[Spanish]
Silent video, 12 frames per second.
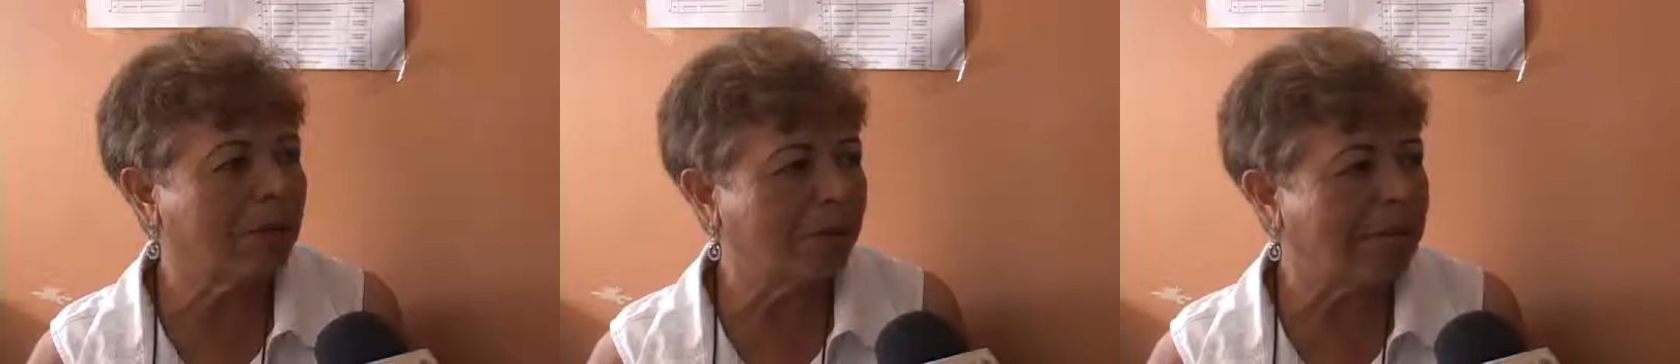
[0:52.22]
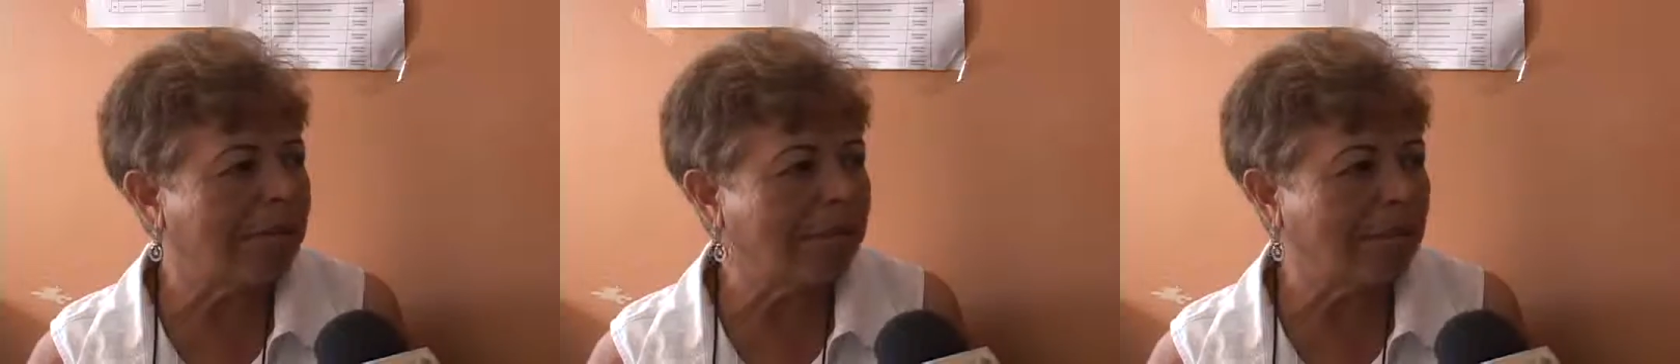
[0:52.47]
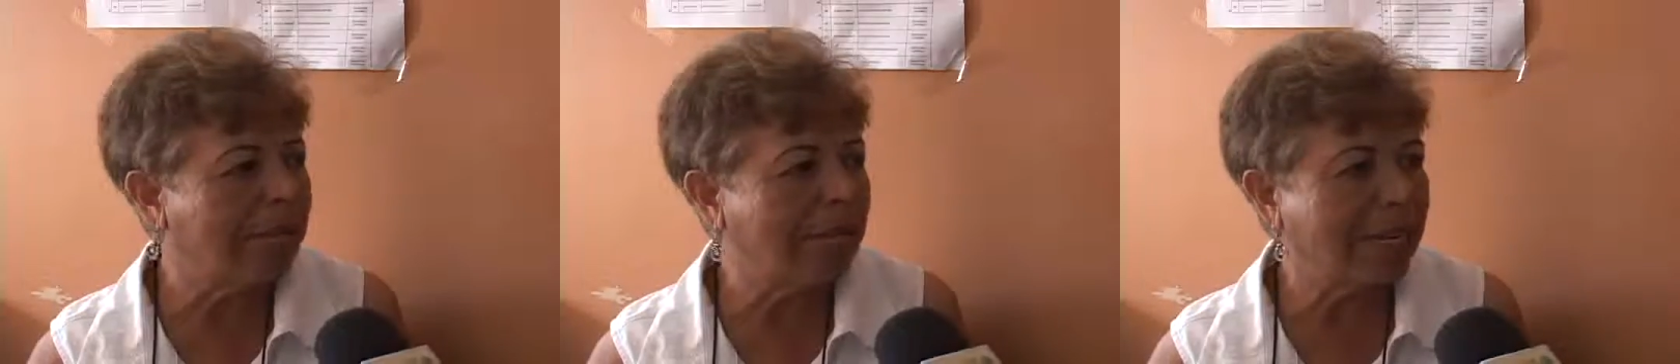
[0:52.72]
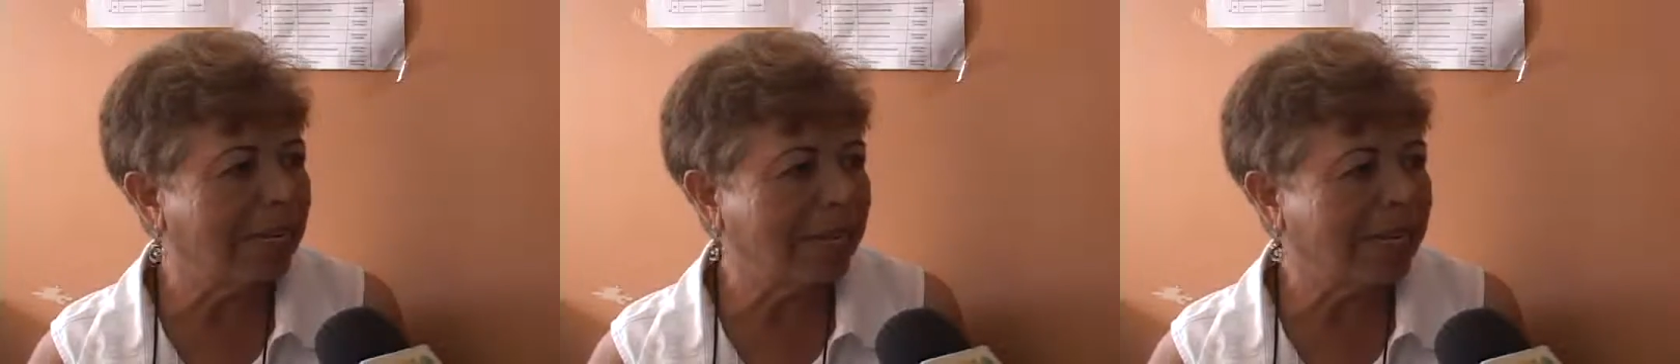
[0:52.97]
colonia Astral
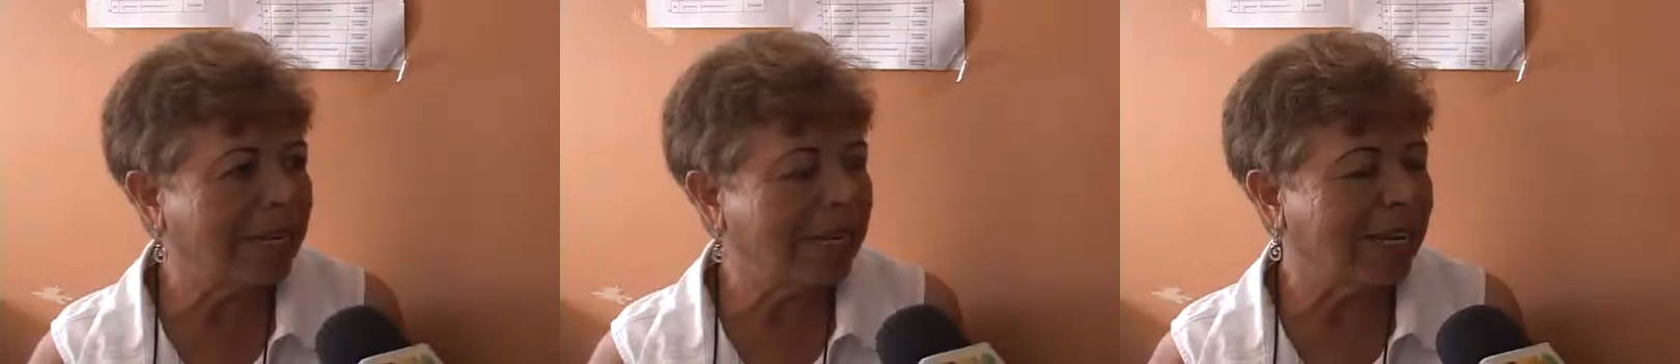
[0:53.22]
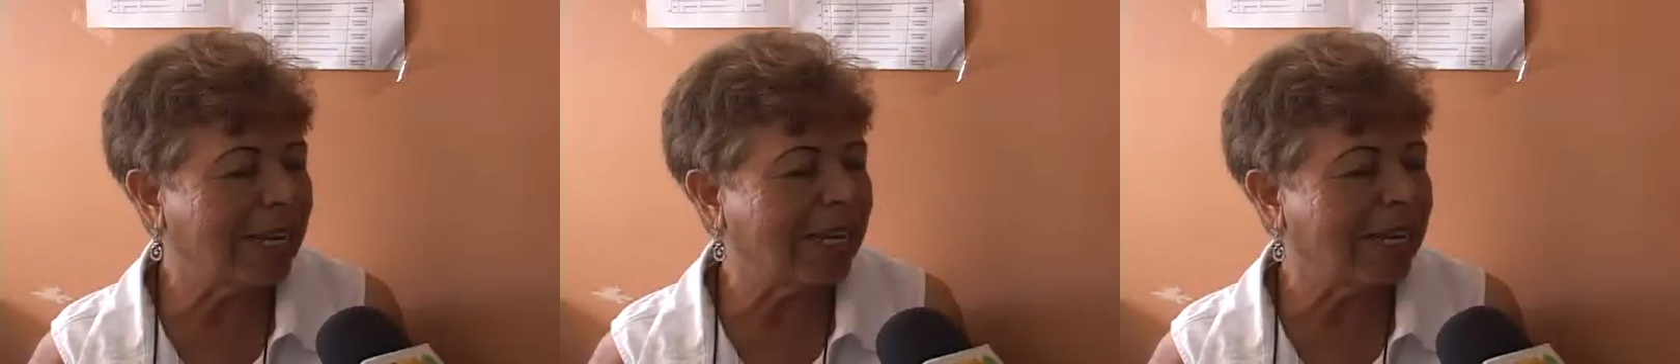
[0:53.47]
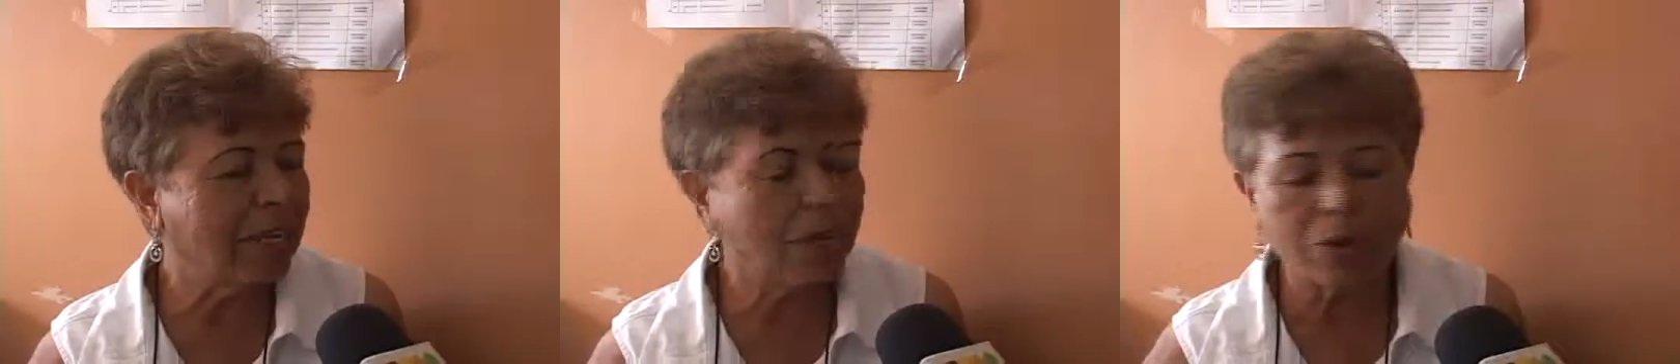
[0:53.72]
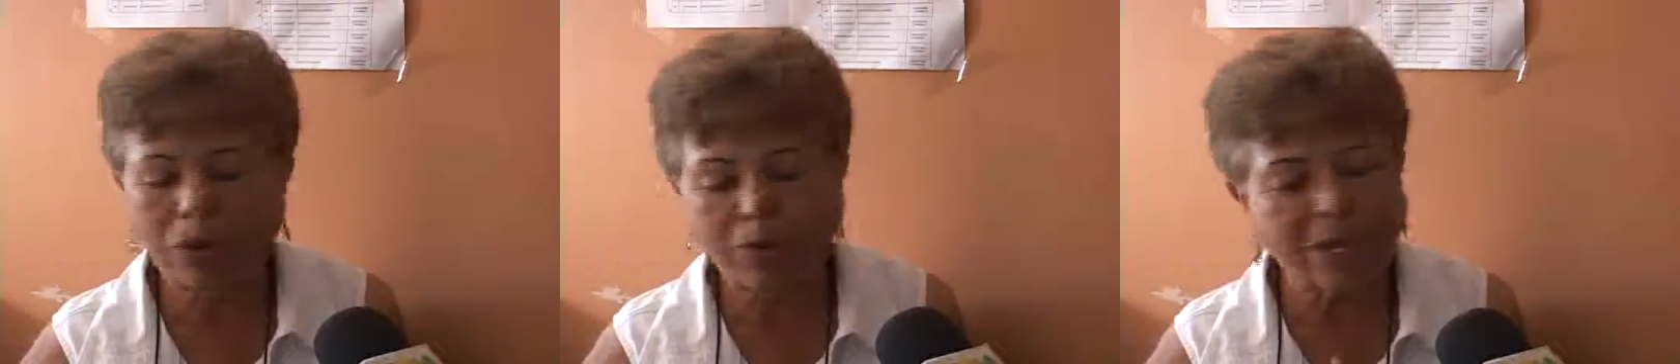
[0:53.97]
es la única que hay.
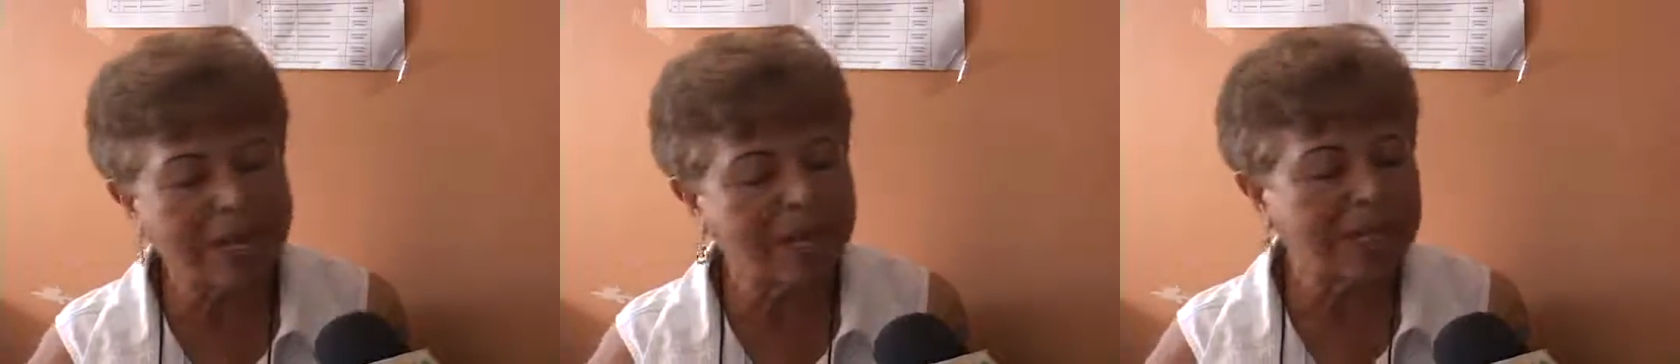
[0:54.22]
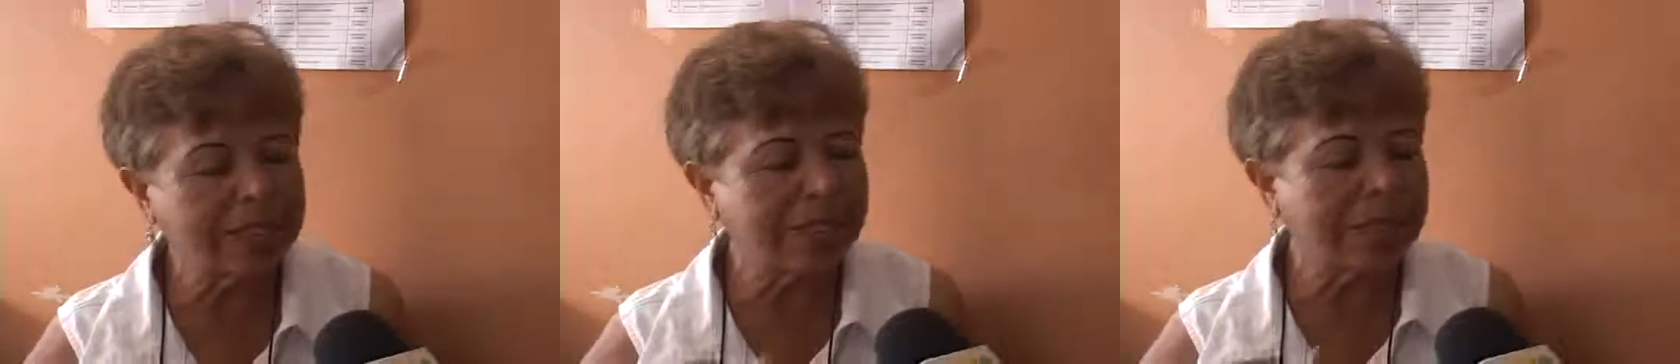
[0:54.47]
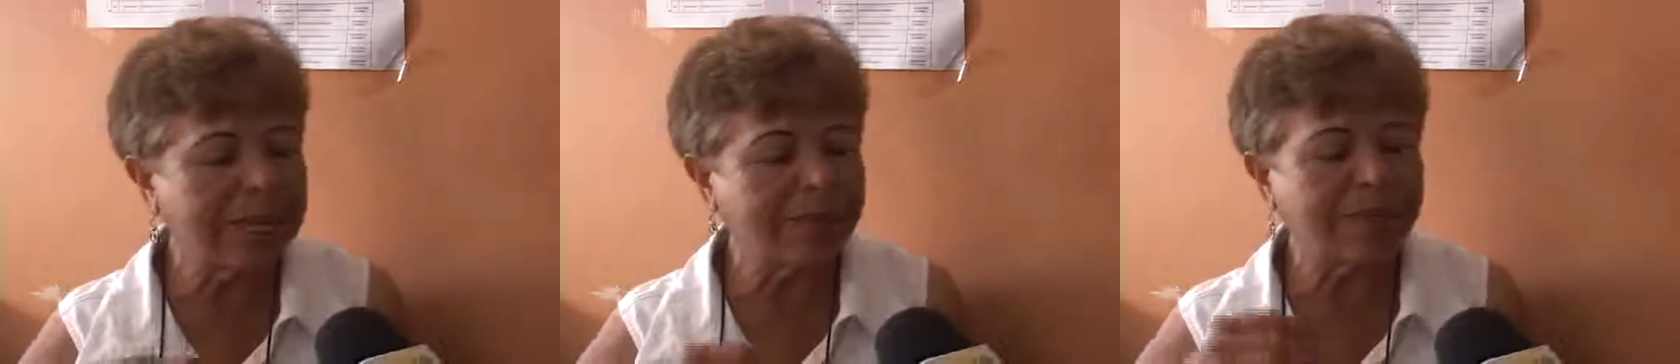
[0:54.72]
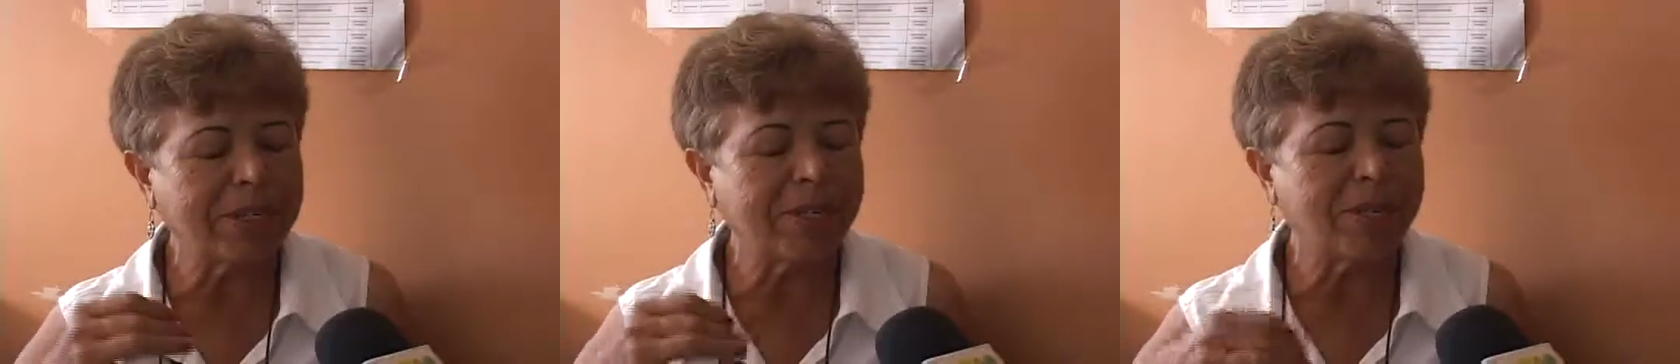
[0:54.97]
No, no en la
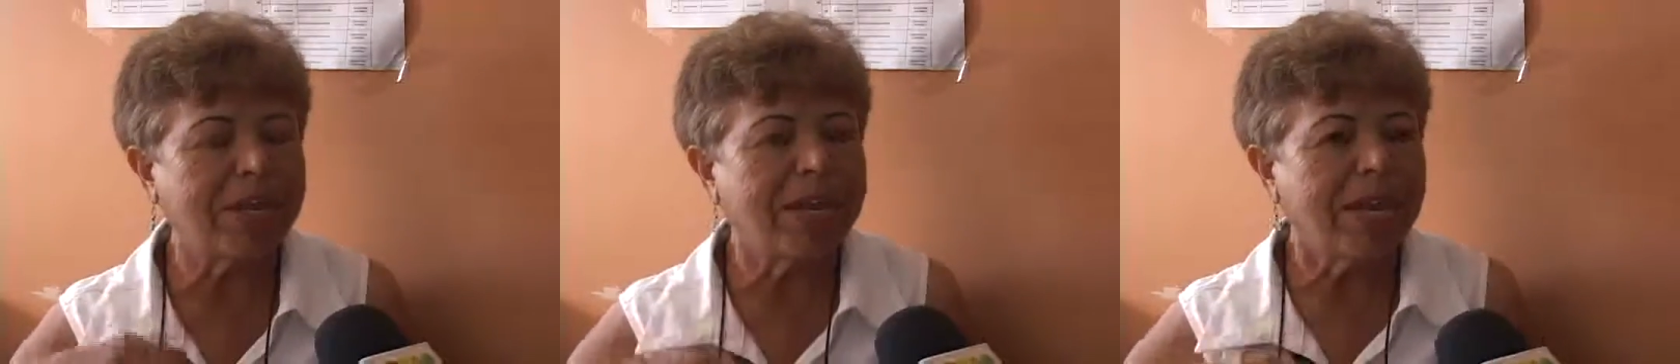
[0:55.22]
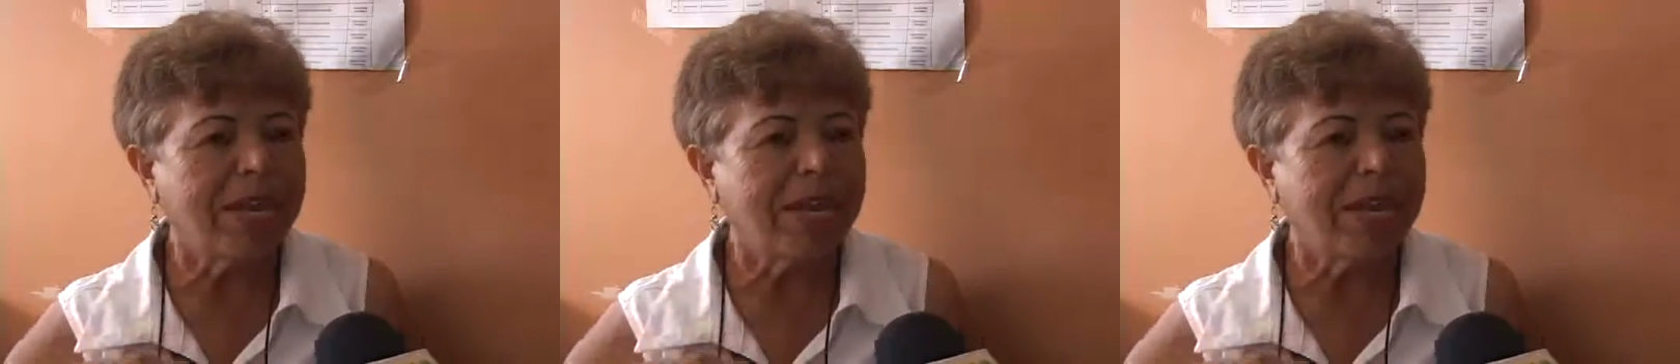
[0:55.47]
Aztlán, perdón,